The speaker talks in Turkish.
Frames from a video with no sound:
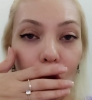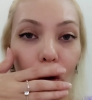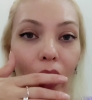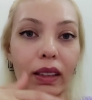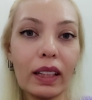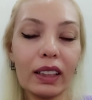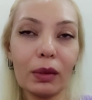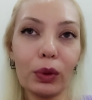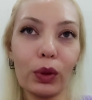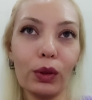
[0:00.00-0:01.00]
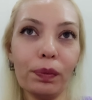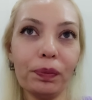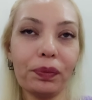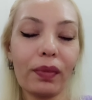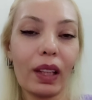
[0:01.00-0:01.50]
Orhanlar da bugün
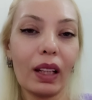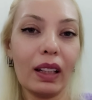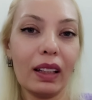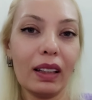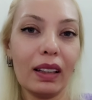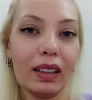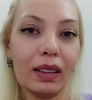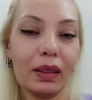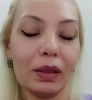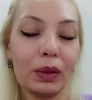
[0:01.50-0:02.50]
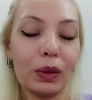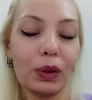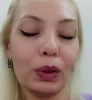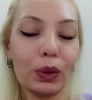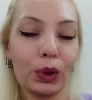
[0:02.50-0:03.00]
e,
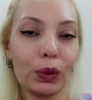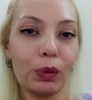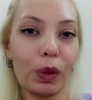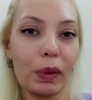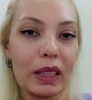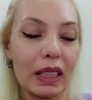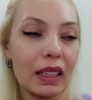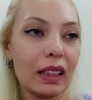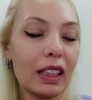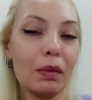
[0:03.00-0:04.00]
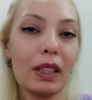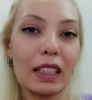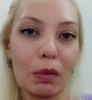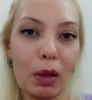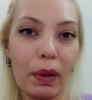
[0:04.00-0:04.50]
o Yusuf'un babası dedim ya
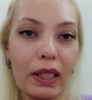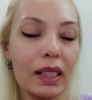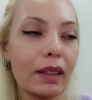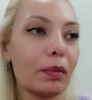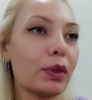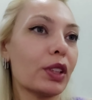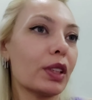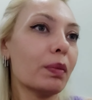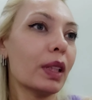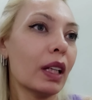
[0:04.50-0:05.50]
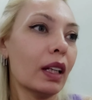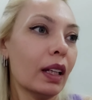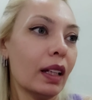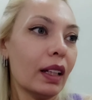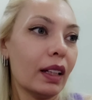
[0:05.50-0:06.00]
sabah bahsetmiştim.
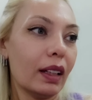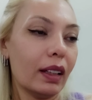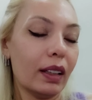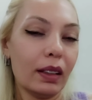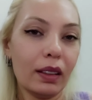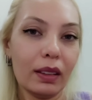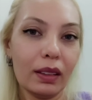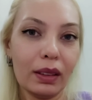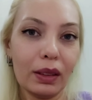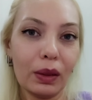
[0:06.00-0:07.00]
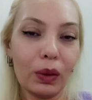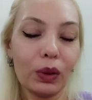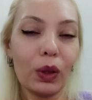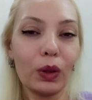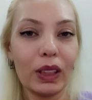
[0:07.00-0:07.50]
E,
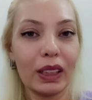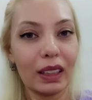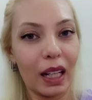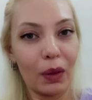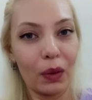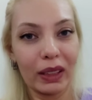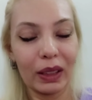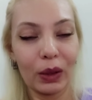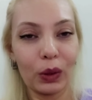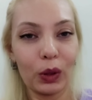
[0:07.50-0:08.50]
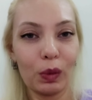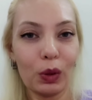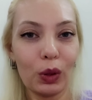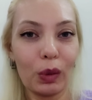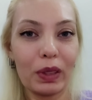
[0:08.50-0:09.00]
o da onları kahvaltıya
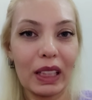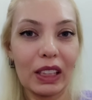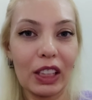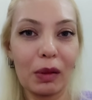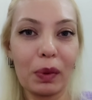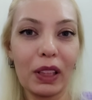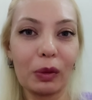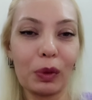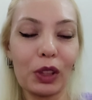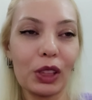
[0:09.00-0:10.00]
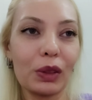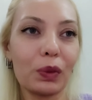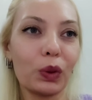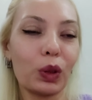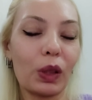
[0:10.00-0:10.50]
götürmüş. O da bize çekip atmış
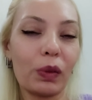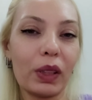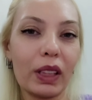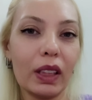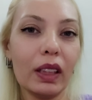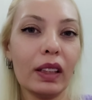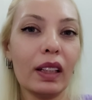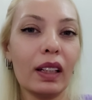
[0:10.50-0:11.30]
fotoğraflarını.